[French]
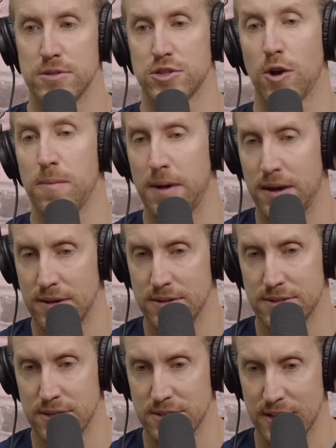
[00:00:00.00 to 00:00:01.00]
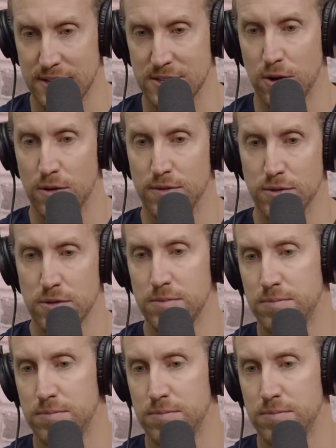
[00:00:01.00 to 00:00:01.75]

Je comprends, ça, c'est qu'est-ce qu'on veut.